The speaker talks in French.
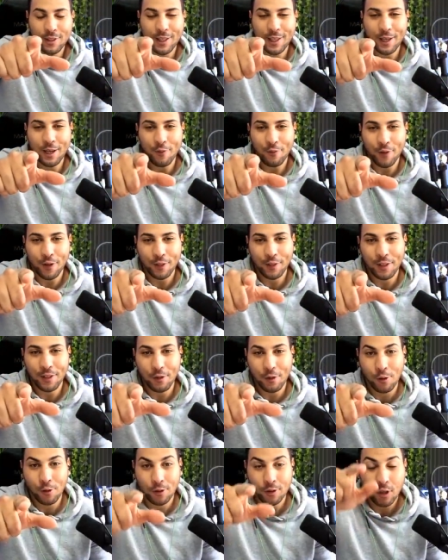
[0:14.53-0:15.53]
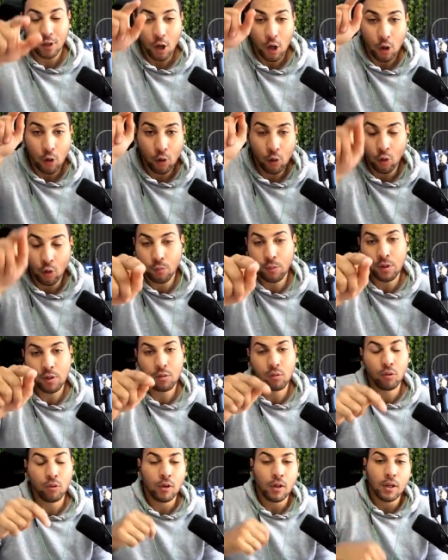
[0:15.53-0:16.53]
les cafardinos. Gros
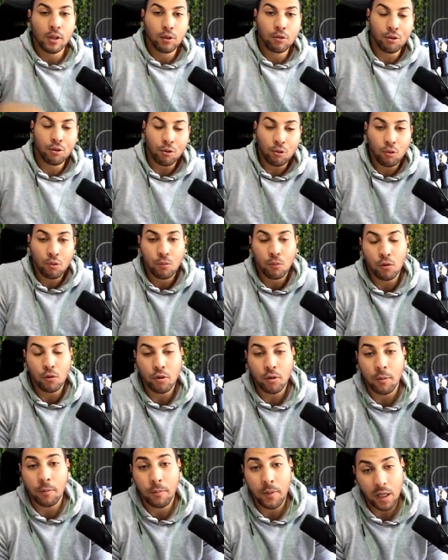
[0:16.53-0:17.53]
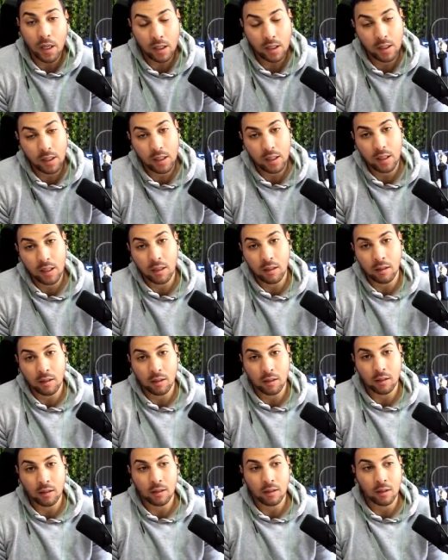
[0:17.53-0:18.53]
bisous sur tout le monde. Merci
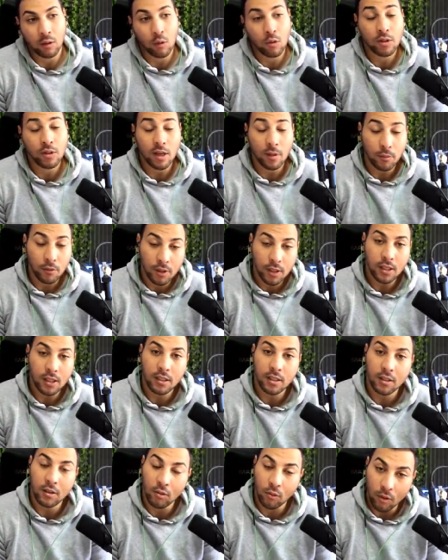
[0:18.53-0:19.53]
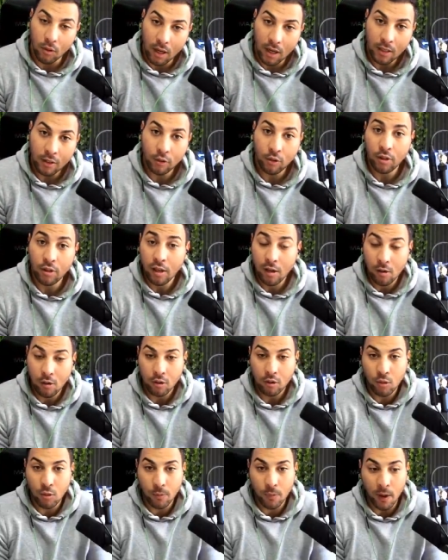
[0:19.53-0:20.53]
euh, aux abonnés qui sont là. Ceux qui ne le
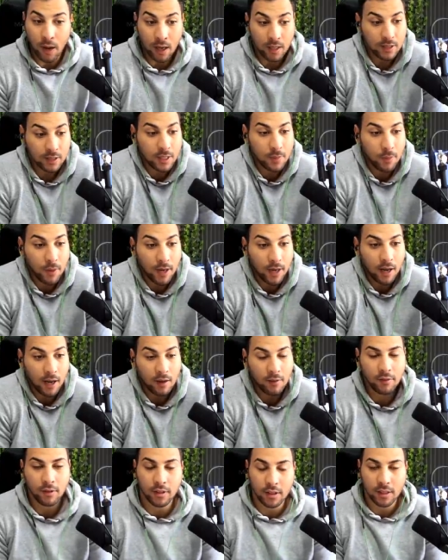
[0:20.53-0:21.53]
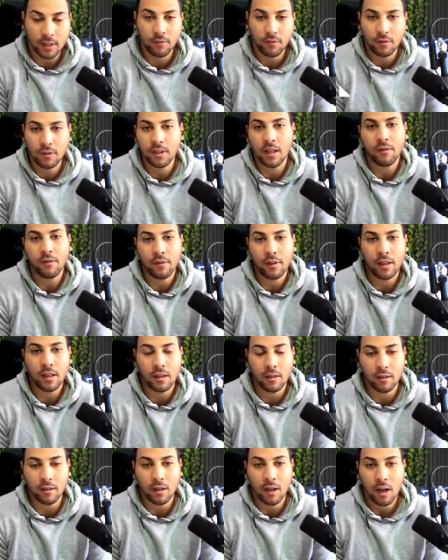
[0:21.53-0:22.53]
sont pas, c'est pas grave. Si vous avez
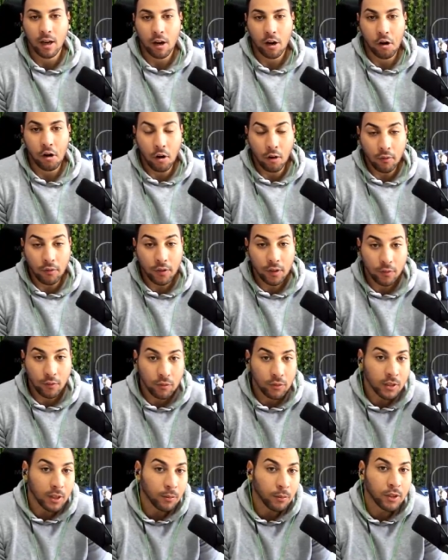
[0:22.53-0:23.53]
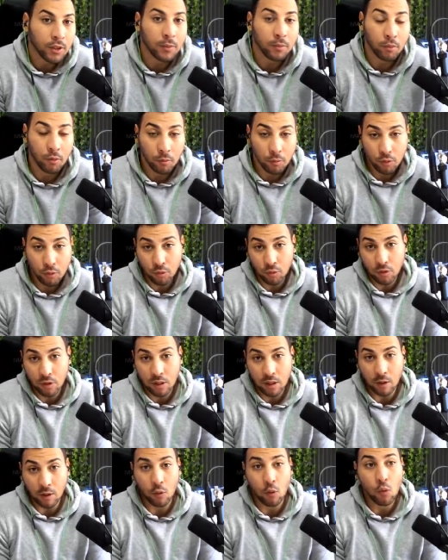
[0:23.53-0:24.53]
euh, l'envie de vous abonner pour me
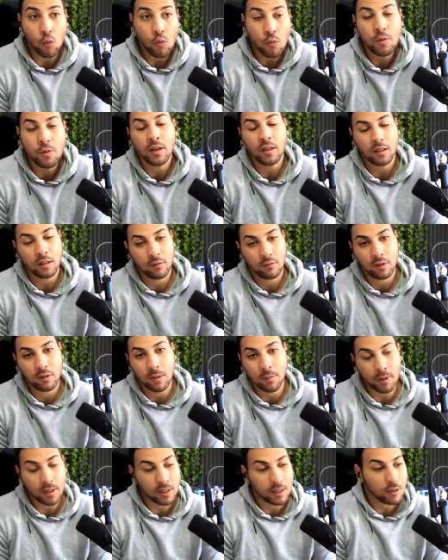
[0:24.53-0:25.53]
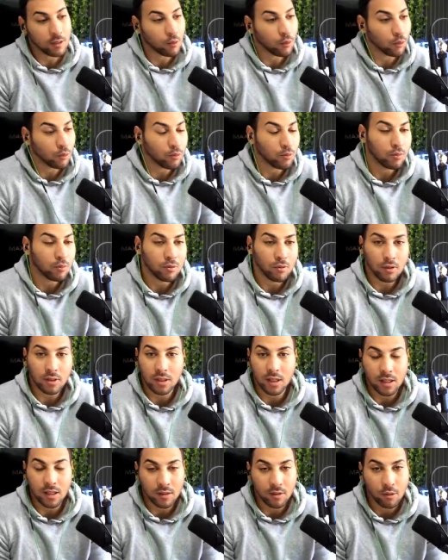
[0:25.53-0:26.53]
soutenir ou bien si vous appréciez le contenu sur
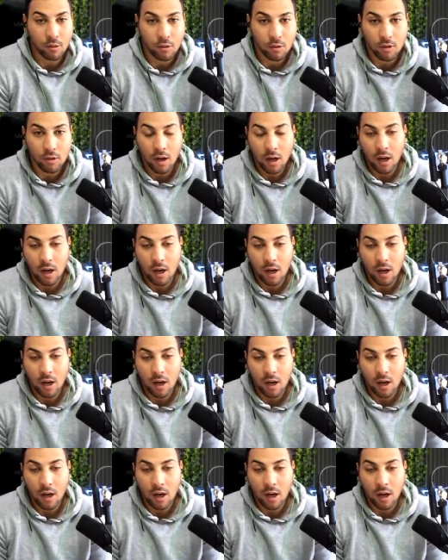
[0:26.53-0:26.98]
CSGO,